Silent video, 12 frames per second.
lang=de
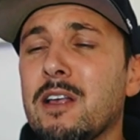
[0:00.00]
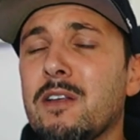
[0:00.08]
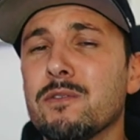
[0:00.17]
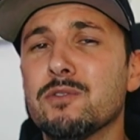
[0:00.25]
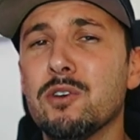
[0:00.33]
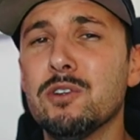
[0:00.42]

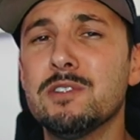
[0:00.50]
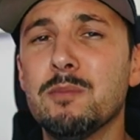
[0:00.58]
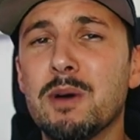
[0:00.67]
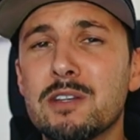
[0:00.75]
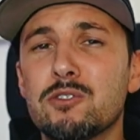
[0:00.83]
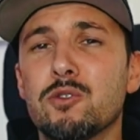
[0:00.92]
sollte
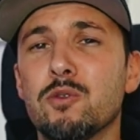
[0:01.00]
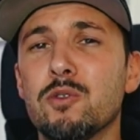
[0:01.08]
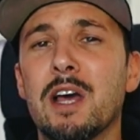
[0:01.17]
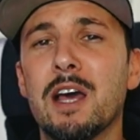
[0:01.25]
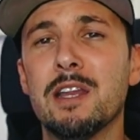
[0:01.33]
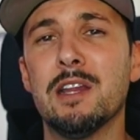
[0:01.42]
man
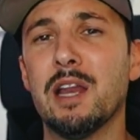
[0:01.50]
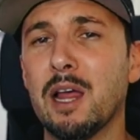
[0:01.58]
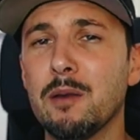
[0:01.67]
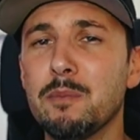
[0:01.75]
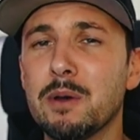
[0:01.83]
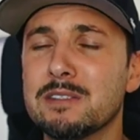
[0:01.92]
schon aneinander
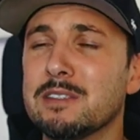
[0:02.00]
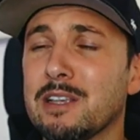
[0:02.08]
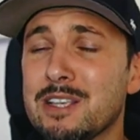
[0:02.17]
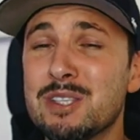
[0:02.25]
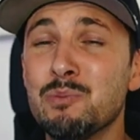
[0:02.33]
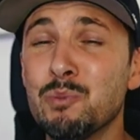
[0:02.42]
anpassen.
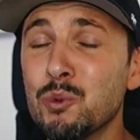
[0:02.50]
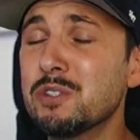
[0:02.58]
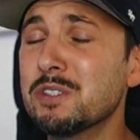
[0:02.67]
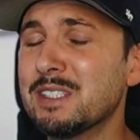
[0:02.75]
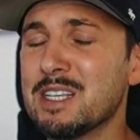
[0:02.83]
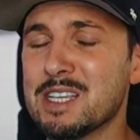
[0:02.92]
Es
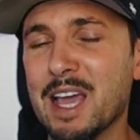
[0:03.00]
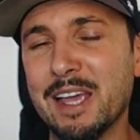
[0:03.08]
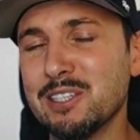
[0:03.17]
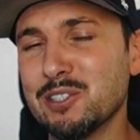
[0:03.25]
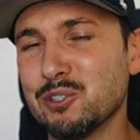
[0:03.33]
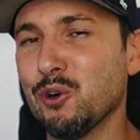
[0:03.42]
muss nicht
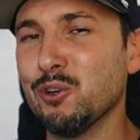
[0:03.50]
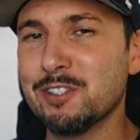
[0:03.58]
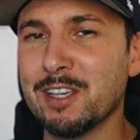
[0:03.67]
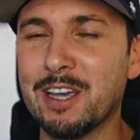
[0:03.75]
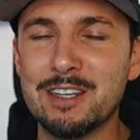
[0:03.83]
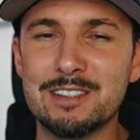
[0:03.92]
echt Gold
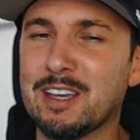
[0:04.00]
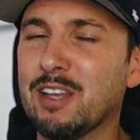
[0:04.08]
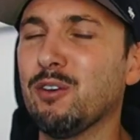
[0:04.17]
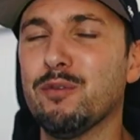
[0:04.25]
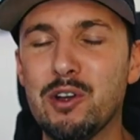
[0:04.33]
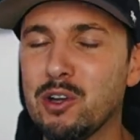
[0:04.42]
sein, es kann
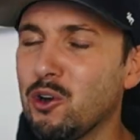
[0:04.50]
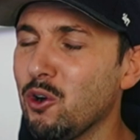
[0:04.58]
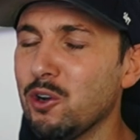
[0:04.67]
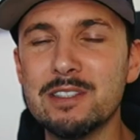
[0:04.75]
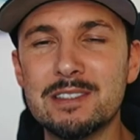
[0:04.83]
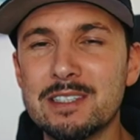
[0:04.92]
auch
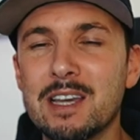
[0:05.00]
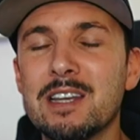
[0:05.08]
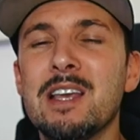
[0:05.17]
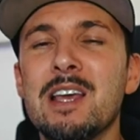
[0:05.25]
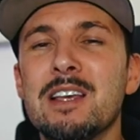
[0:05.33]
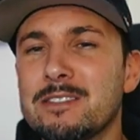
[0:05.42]
vergoldet sein,
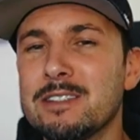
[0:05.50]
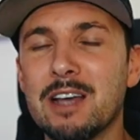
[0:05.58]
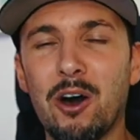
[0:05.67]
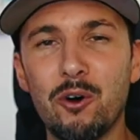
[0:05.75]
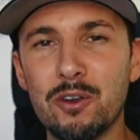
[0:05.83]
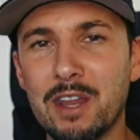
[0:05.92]
sieht
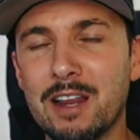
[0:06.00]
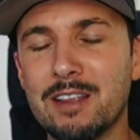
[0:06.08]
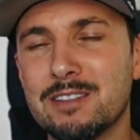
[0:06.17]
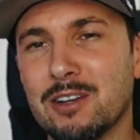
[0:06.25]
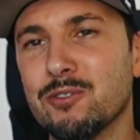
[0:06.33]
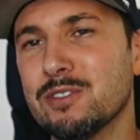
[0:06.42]
auch
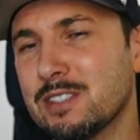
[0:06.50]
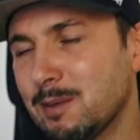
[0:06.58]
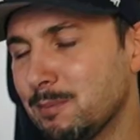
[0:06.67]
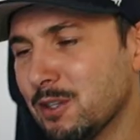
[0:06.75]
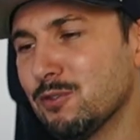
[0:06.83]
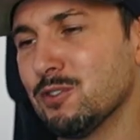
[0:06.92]
nice aus. Es
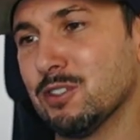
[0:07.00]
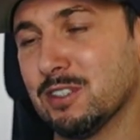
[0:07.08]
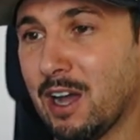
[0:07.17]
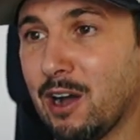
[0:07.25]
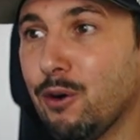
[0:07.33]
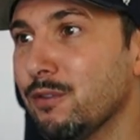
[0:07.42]
gibt natürlich
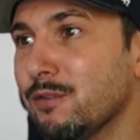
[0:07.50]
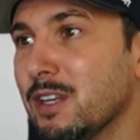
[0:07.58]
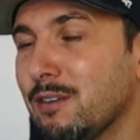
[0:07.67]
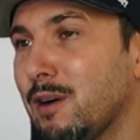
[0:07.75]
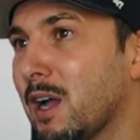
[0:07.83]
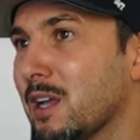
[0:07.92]
da auch
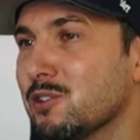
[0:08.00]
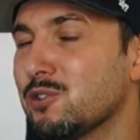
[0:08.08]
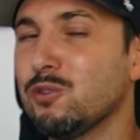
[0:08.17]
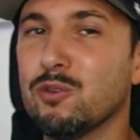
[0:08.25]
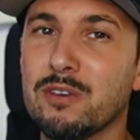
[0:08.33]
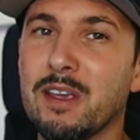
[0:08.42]
wieder
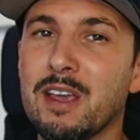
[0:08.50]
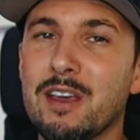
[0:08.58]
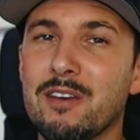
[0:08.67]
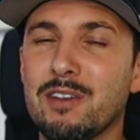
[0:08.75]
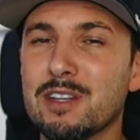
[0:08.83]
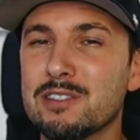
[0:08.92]
Variationen,
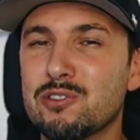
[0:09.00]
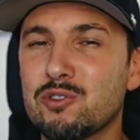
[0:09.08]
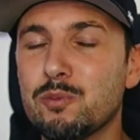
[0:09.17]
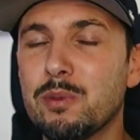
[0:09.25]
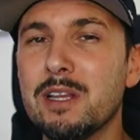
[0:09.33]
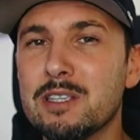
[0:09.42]
wenn das
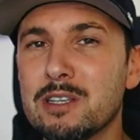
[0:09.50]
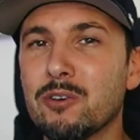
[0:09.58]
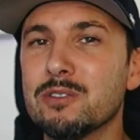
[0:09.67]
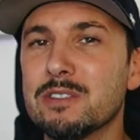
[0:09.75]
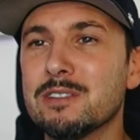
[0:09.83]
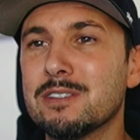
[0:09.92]
zu billig
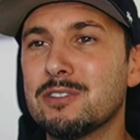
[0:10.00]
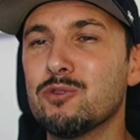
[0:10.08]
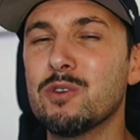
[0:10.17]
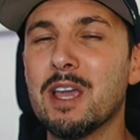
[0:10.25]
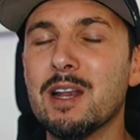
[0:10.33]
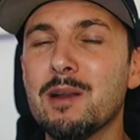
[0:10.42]
aus ist, zu
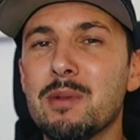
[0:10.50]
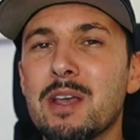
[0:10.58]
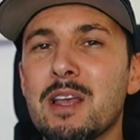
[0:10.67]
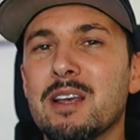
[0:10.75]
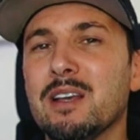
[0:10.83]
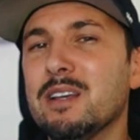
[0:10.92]
gelb.
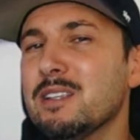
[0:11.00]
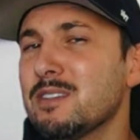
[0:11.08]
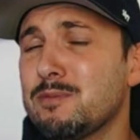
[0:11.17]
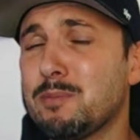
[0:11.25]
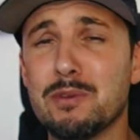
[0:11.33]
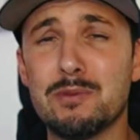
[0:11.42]
Äh, es
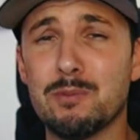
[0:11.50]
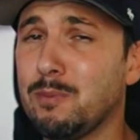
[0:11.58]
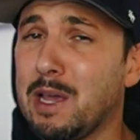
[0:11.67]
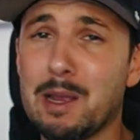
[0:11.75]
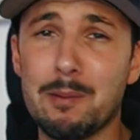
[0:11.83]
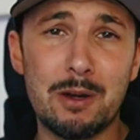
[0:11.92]
ist
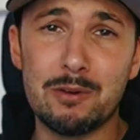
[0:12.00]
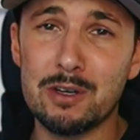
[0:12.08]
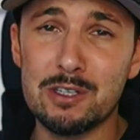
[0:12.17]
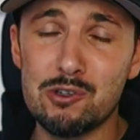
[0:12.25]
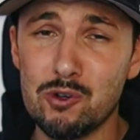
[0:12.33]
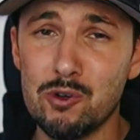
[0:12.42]
meiner Meinung nach
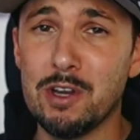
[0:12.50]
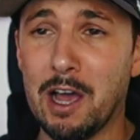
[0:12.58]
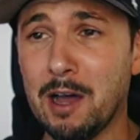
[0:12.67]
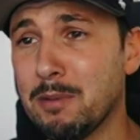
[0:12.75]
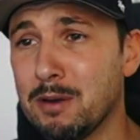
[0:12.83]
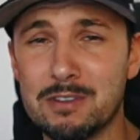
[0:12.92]
nicht schön,
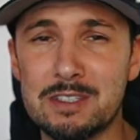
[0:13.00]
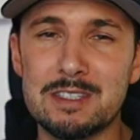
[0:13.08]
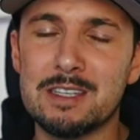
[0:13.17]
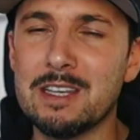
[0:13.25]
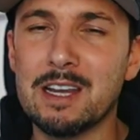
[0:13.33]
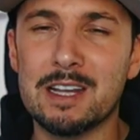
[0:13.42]
aber wie
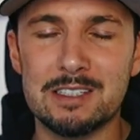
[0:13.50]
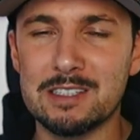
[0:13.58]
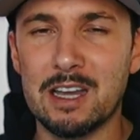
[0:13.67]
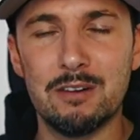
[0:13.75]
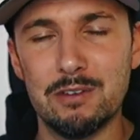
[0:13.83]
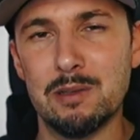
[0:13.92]
gesagt, jeder kann
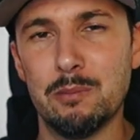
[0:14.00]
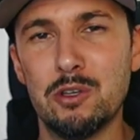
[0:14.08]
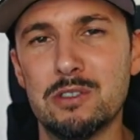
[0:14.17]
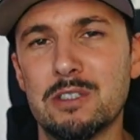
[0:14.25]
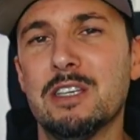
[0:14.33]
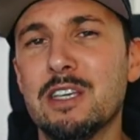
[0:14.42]
tragen, was er
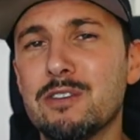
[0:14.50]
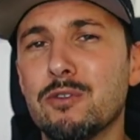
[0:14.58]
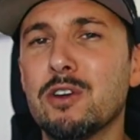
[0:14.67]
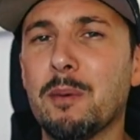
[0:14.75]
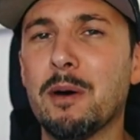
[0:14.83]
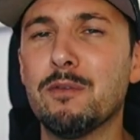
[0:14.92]
möchte. Ich
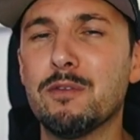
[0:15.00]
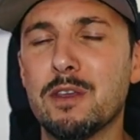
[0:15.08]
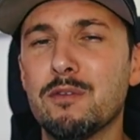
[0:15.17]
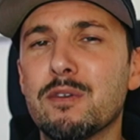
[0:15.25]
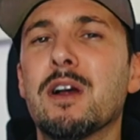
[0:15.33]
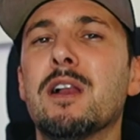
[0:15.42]
würde aber auf
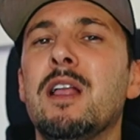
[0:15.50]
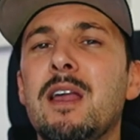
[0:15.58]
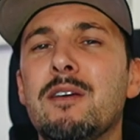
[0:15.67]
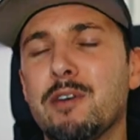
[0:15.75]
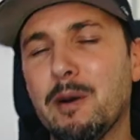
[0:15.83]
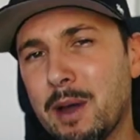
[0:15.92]
jeden Fall
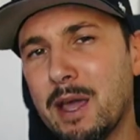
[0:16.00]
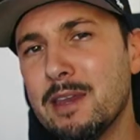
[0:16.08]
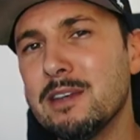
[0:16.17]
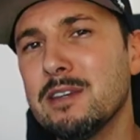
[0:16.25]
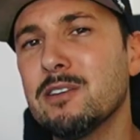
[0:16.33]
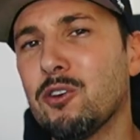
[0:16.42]

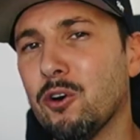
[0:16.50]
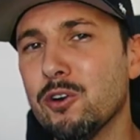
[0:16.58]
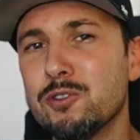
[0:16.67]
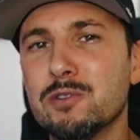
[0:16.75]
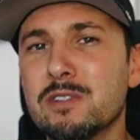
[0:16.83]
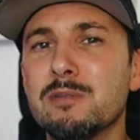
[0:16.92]
vermeiden,
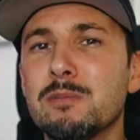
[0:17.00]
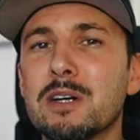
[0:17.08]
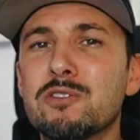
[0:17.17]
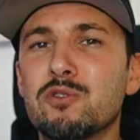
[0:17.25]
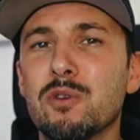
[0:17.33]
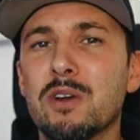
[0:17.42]
Gold und Silber
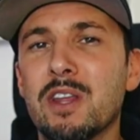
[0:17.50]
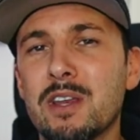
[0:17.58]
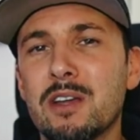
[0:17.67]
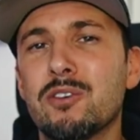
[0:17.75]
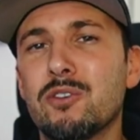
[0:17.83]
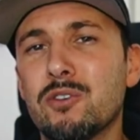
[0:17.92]

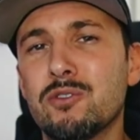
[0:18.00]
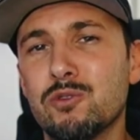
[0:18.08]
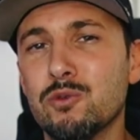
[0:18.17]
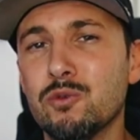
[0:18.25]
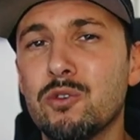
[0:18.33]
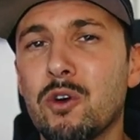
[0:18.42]
zueinander
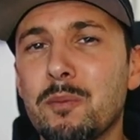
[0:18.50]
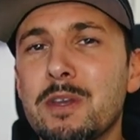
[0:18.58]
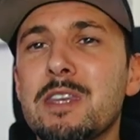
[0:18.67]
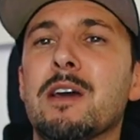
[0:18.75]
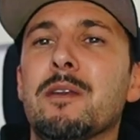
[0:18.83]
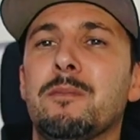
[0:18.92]
zu kombinieren.